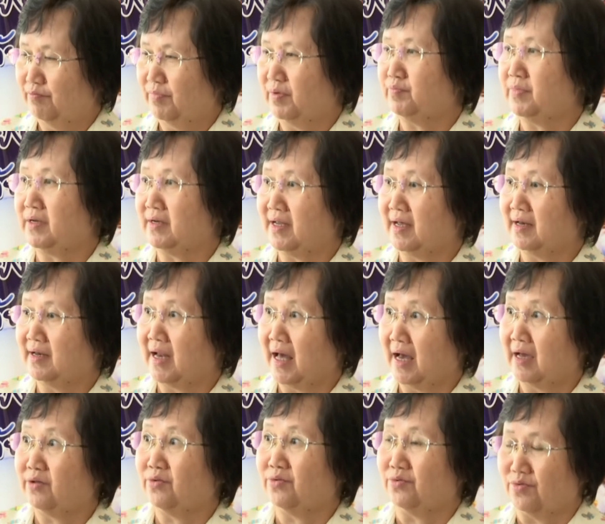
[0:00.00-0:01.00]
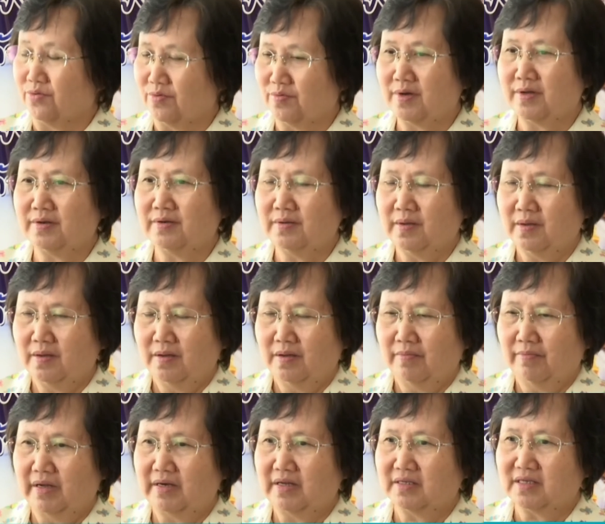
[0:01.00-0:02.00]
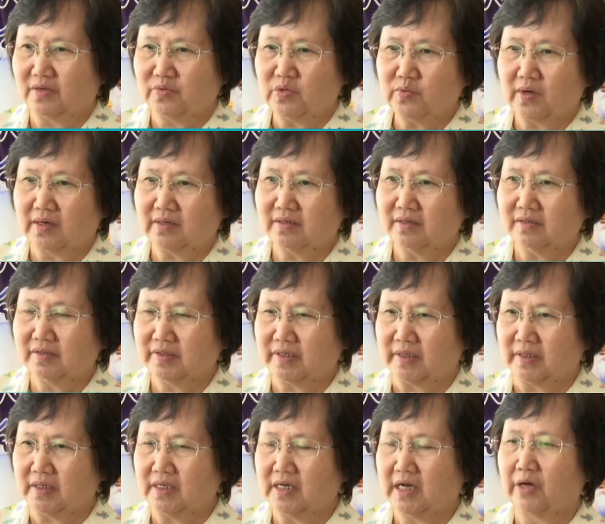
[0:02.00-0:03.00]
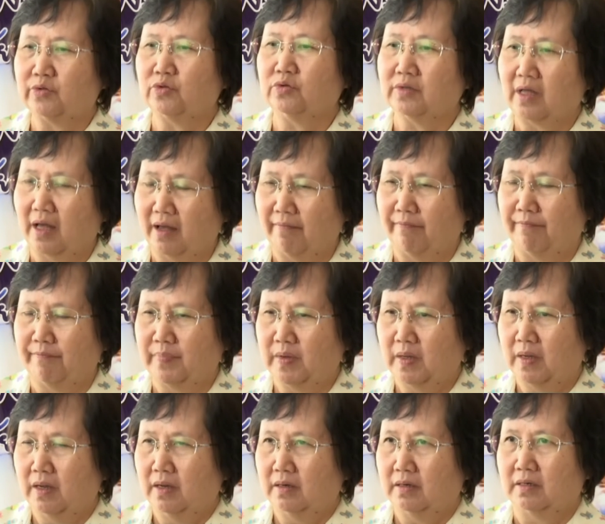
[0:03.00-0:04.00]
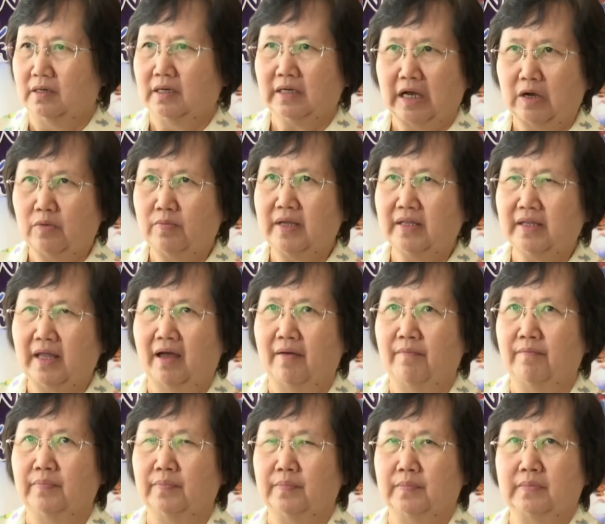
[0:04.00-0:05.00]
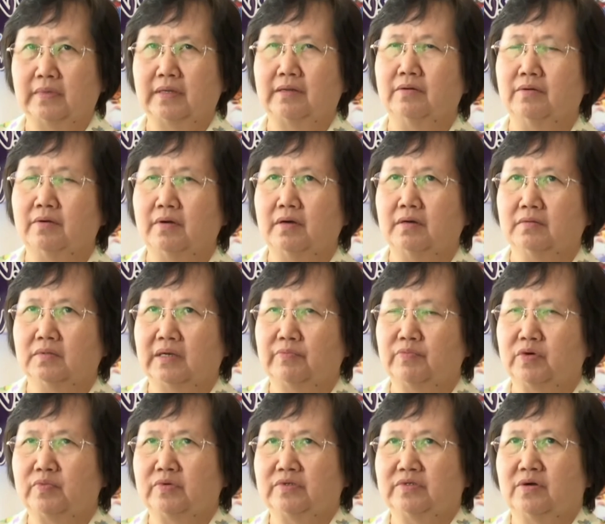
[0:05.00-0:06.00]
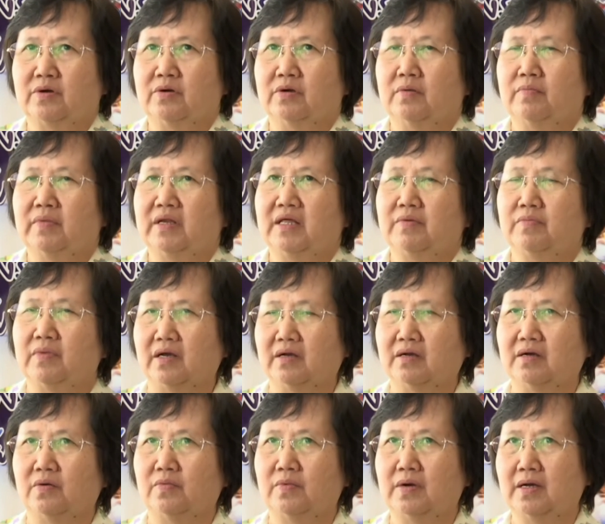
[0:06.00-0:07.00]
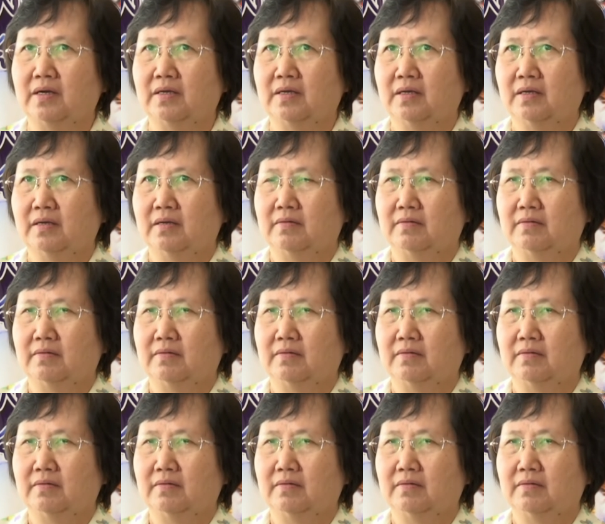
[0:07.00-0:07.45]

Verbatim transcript: มันมีเดทไลน์อยู่เพราะฉะนั้นภายใน30วันคือสิ่งที่เขาต้องทำ แต่ถ้าเขาไม่ทำเราก็ทางปปชก็ไม่ได้หมายความว่า